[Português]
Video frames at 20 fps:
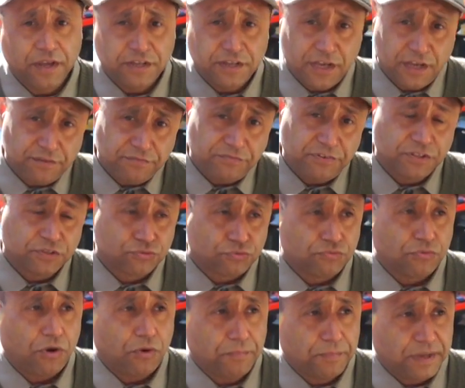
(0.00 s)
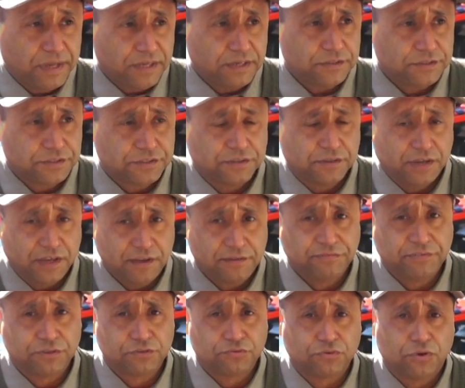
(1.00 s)
E eventualmente,
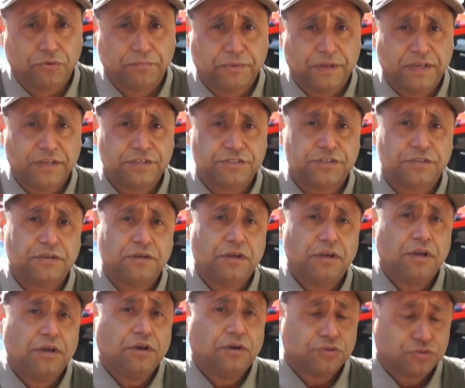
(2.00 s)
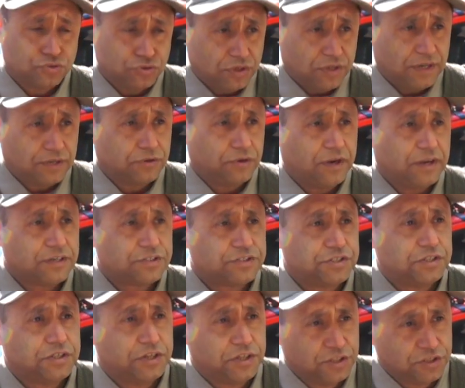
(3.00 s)
eventualmente, Zona
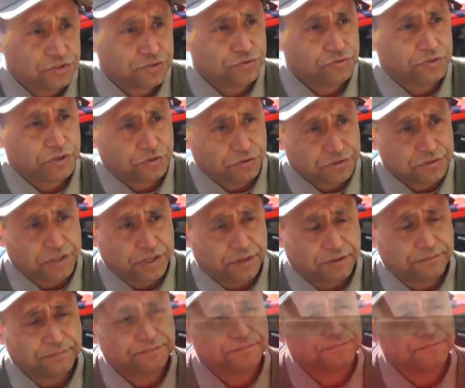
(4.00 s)
Norte, Riso e Cruzeiro.